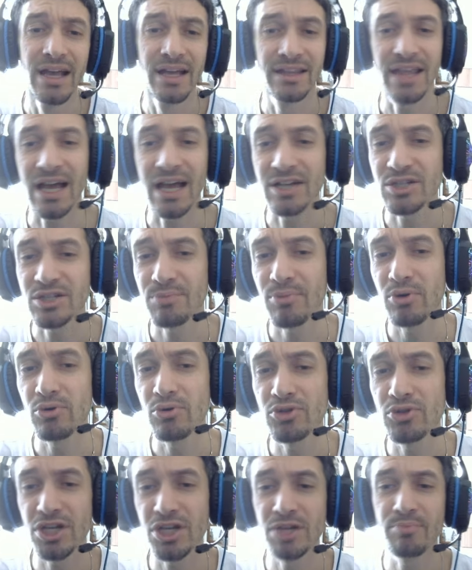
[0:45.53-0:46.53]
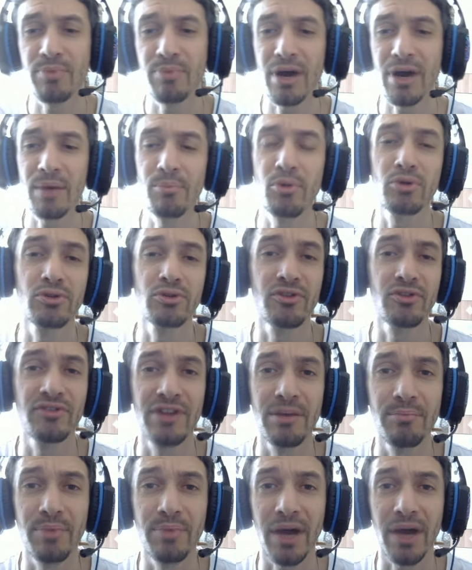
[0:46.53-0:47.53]
Также получить по
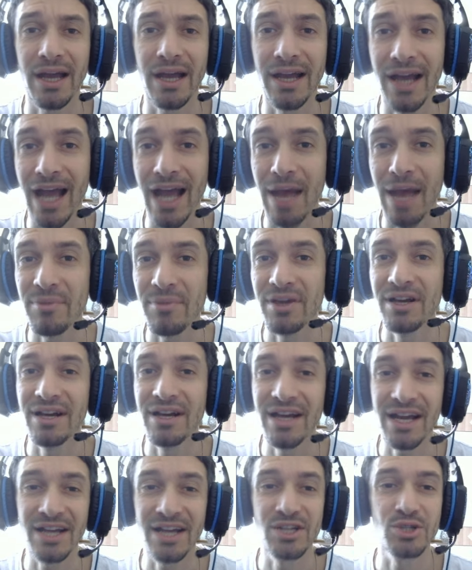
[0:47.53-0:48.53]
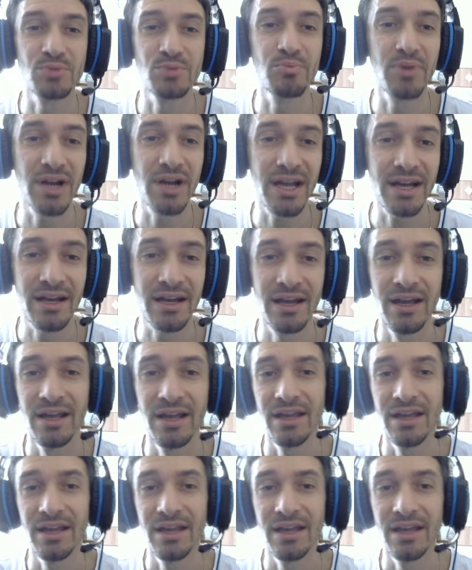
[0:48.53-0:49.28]
бонусной программе кэшбэк